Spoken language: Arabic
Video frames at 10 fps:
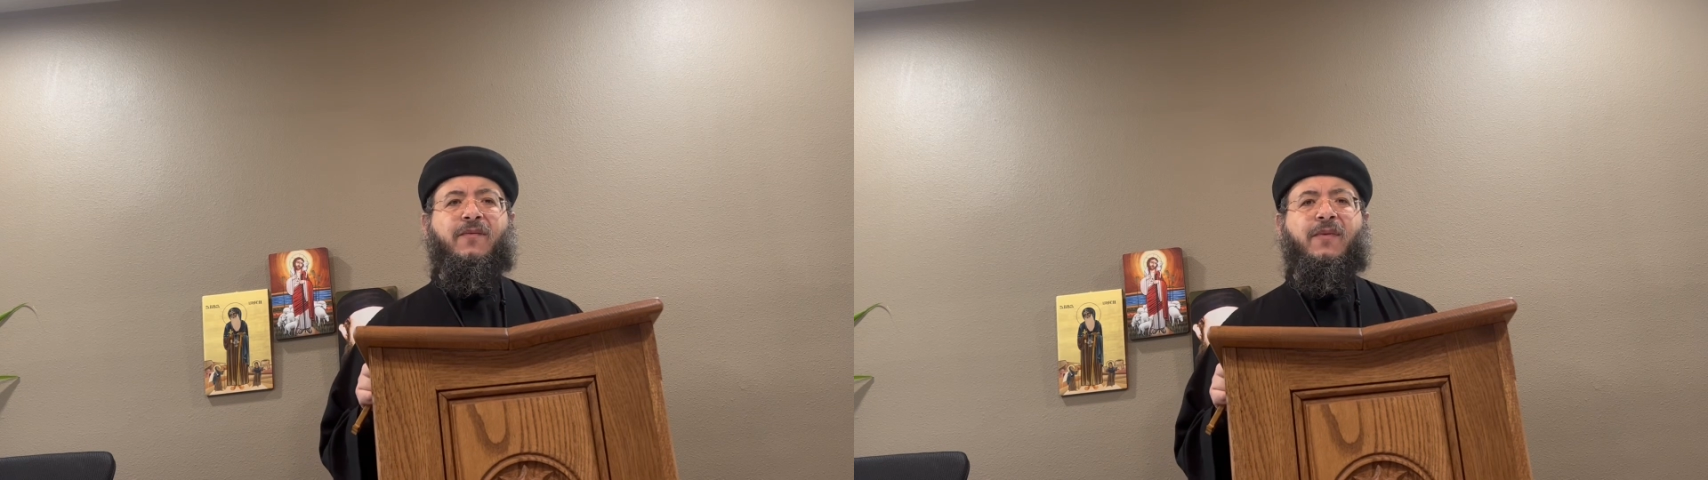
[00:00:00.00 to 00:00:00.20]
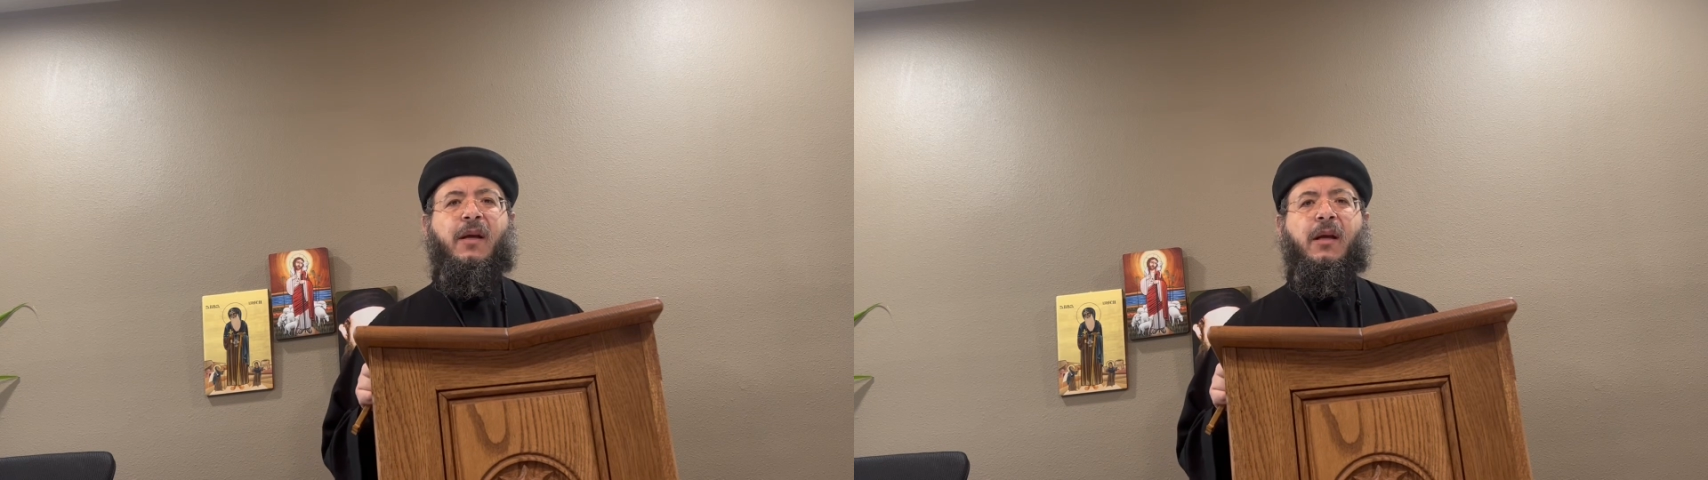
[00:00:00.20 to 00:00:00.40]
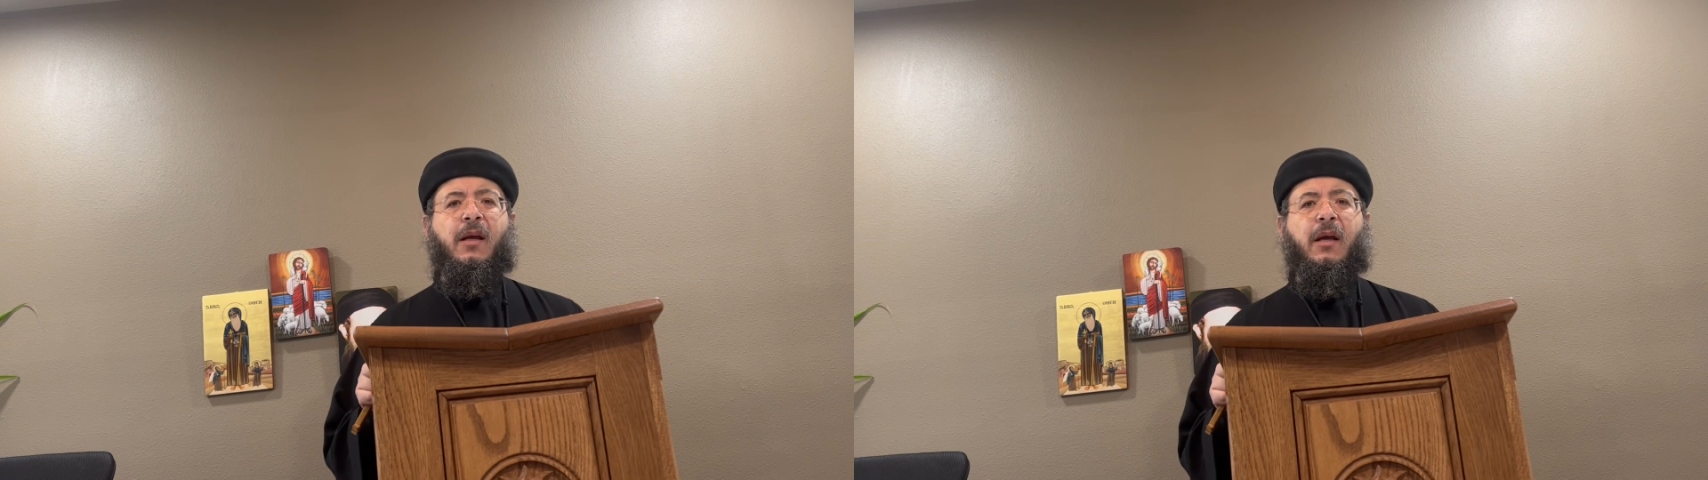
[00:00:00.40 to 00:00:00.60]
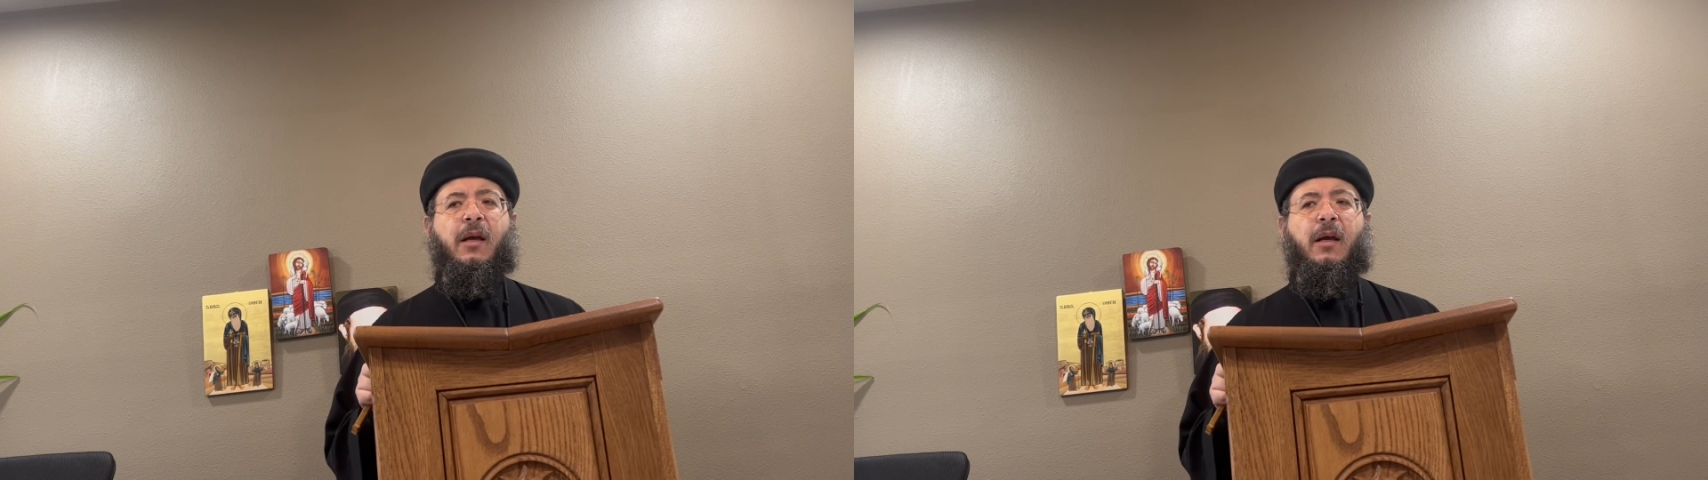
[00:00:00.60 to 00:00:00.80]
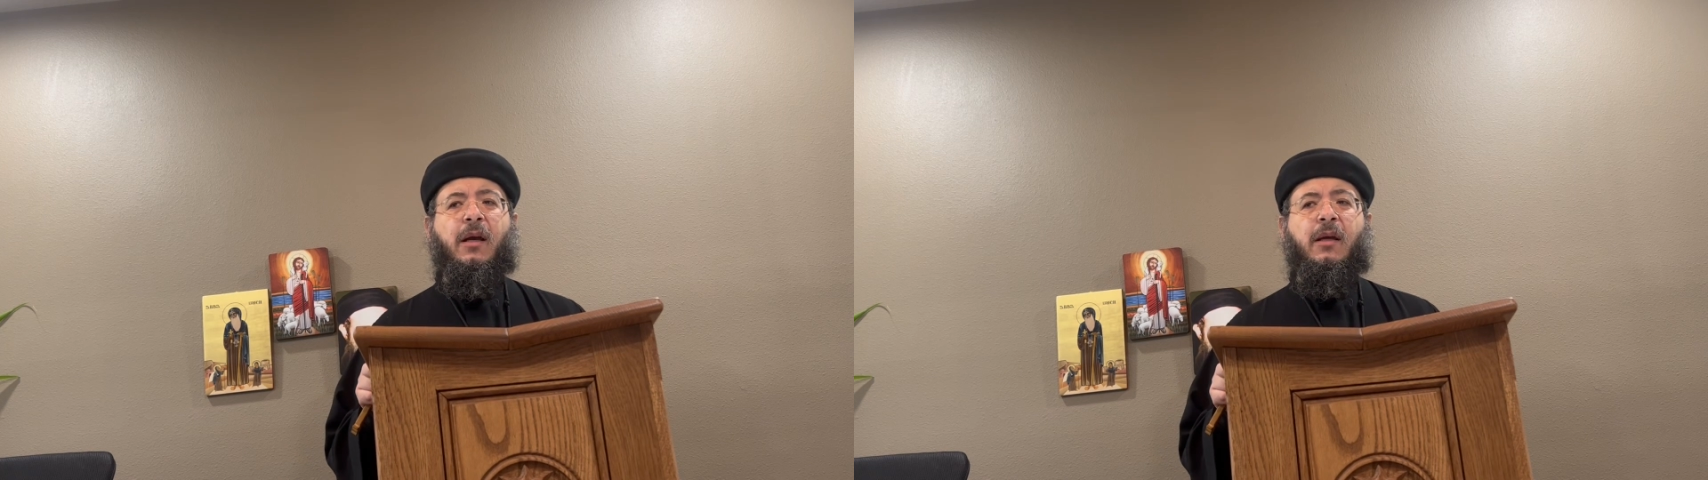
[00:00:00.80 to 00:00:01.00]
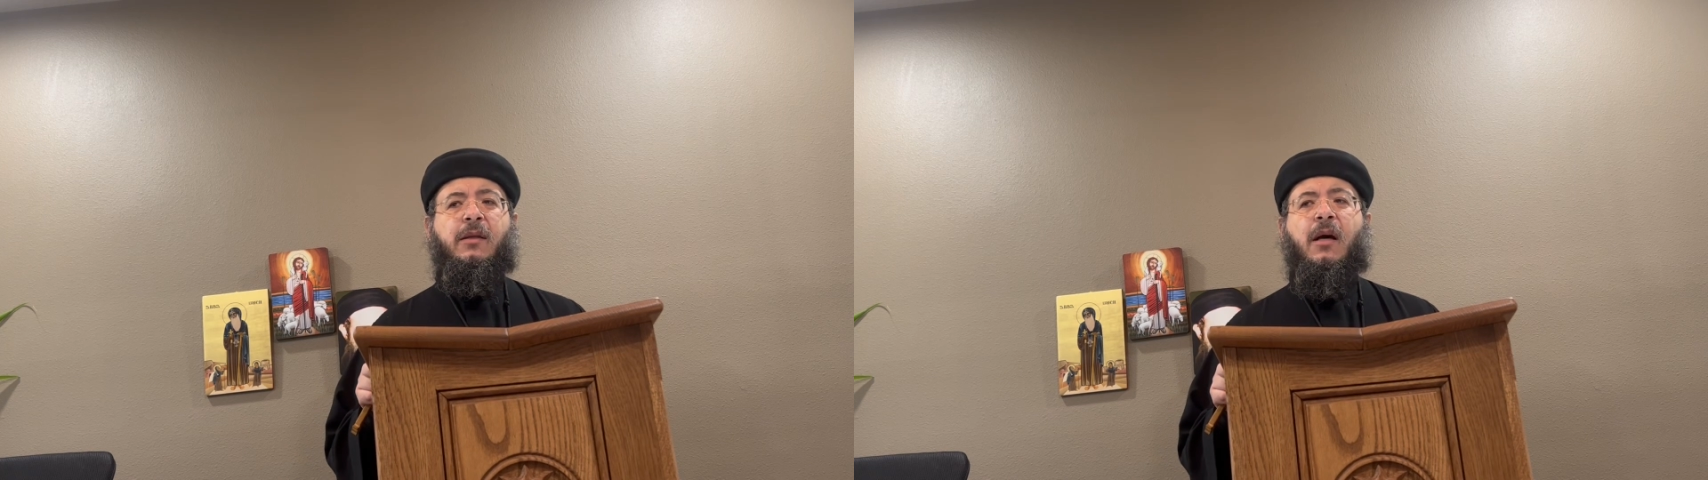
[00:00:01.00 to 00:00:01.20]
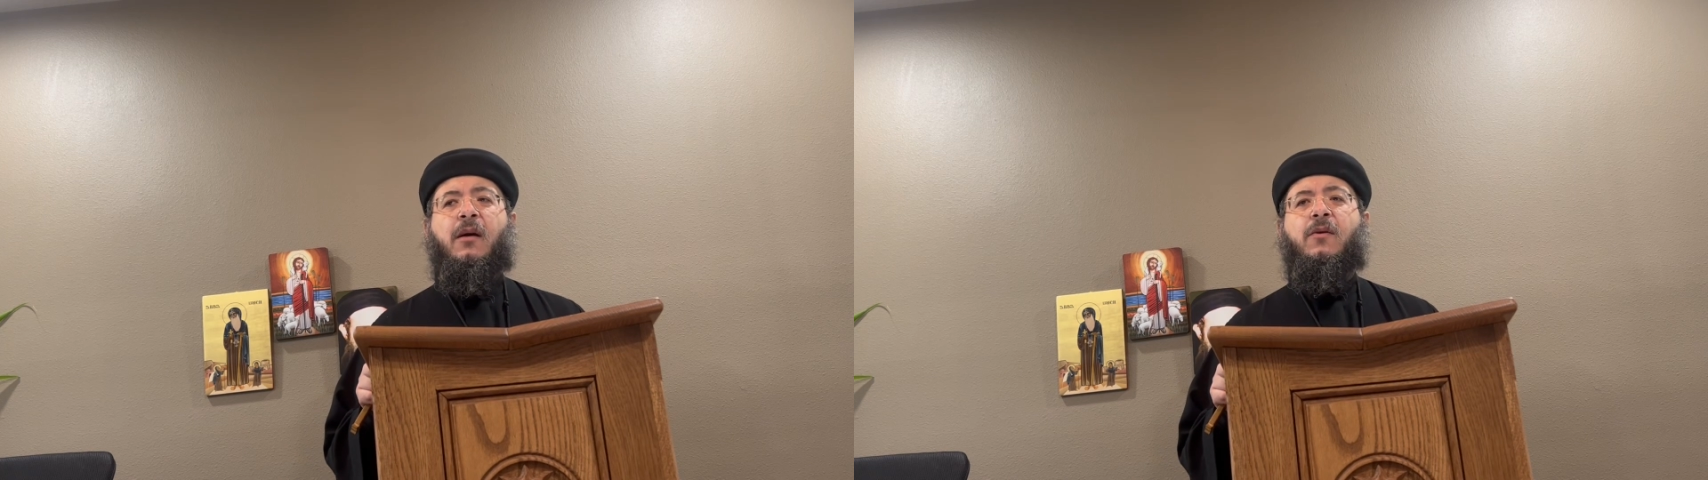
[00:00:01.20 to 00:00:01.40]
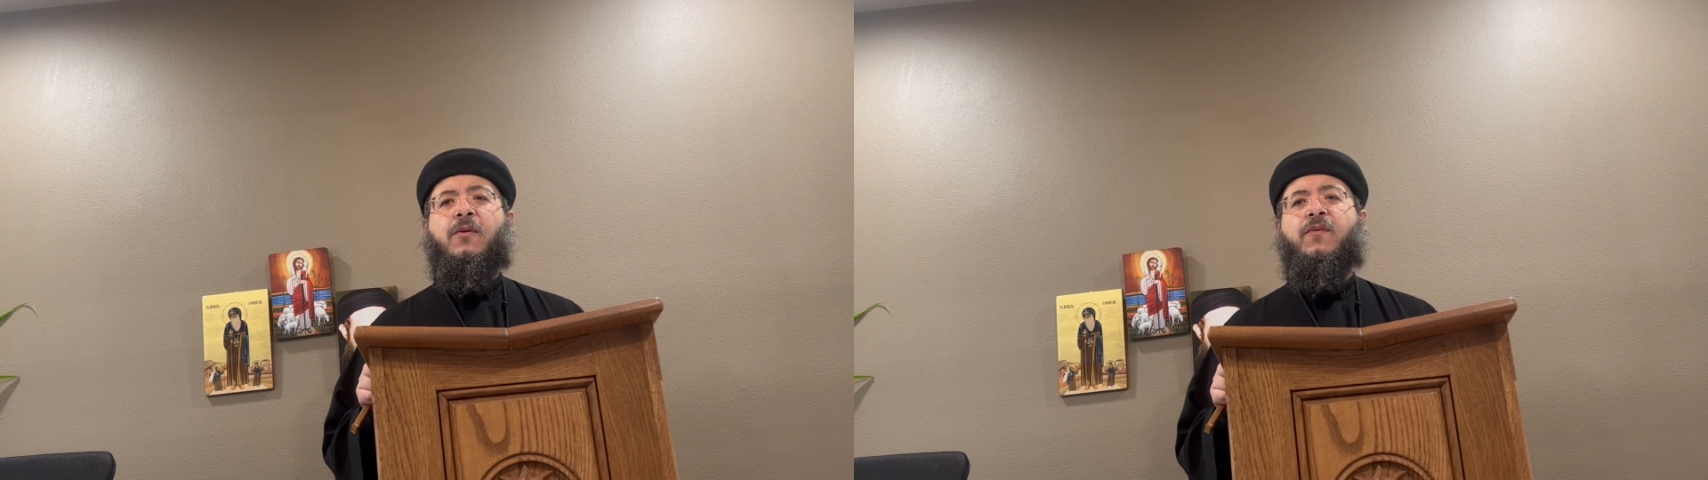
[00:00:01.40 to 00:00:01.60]

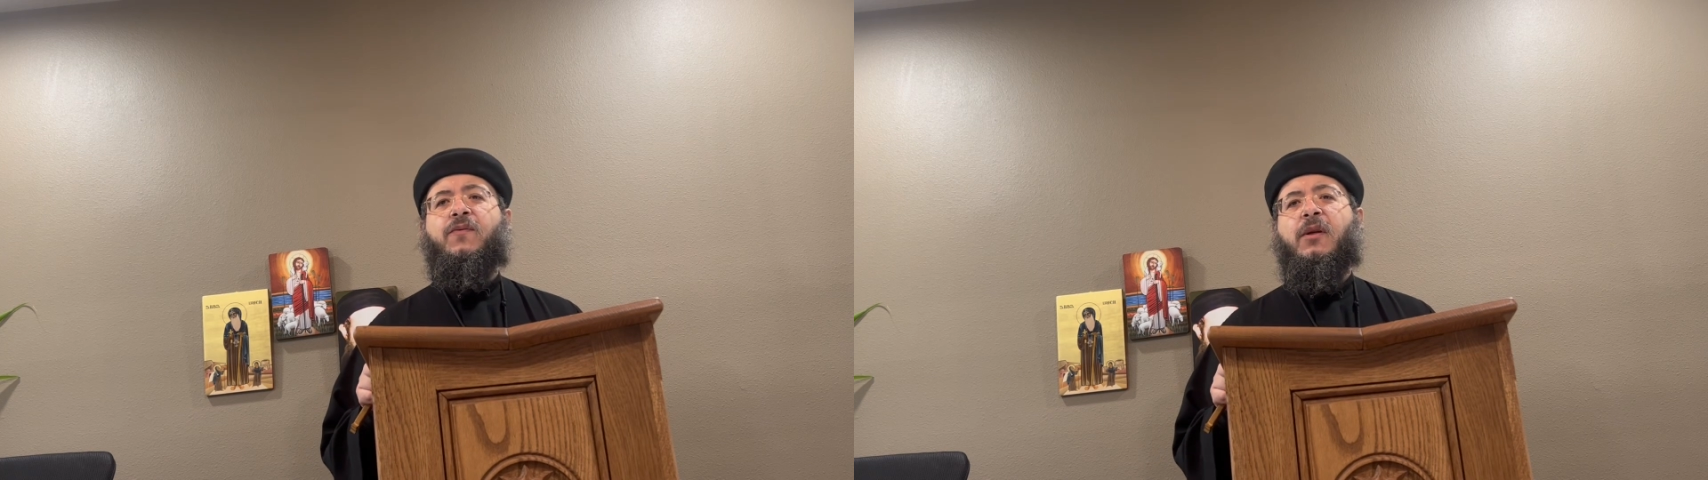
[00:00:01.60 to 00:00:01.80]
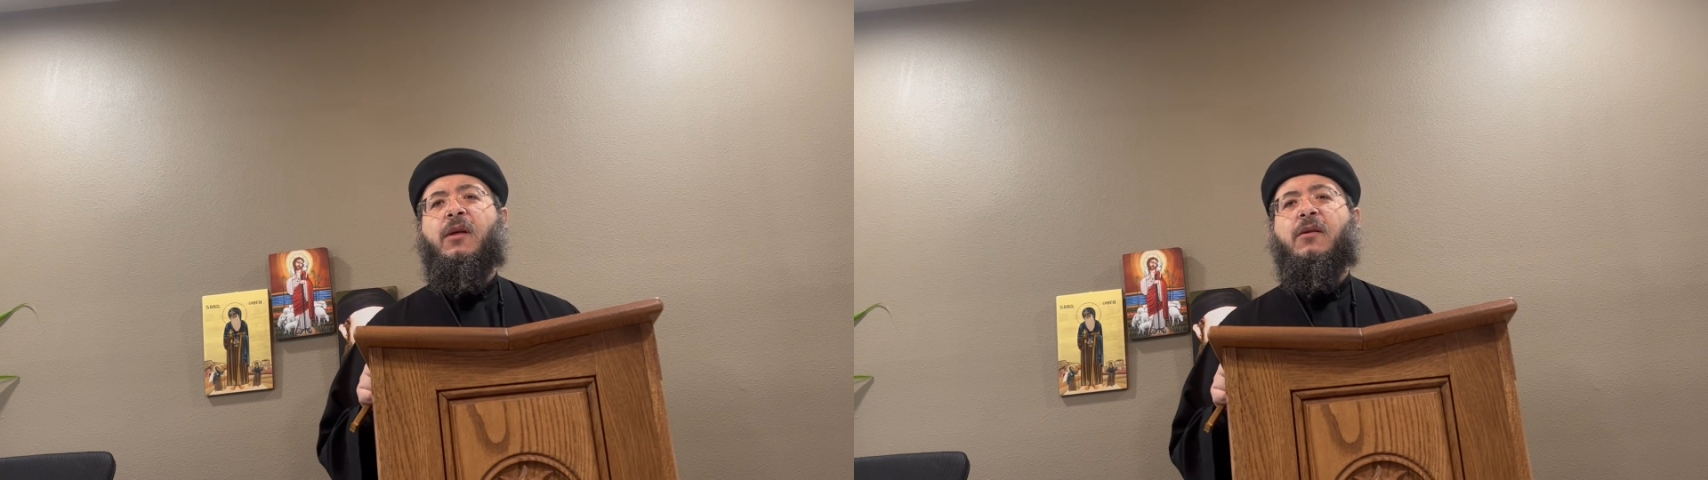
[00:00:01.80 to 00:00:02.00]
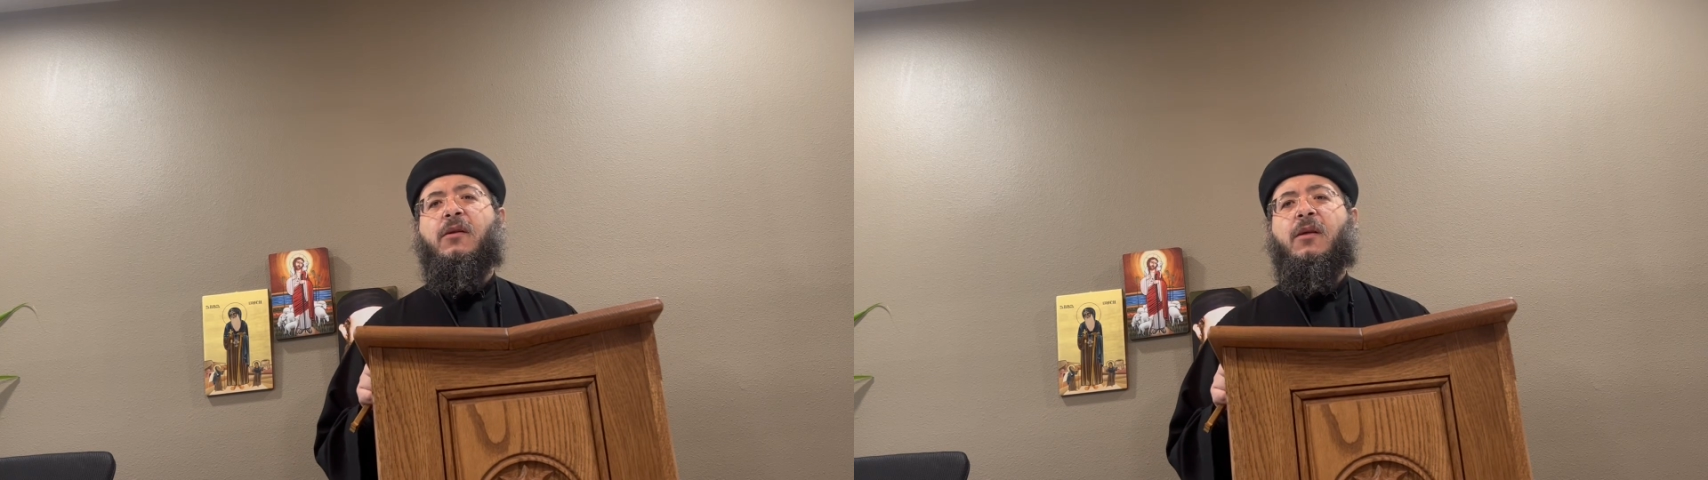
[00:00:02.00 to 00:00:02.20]
فالتعرف طريقة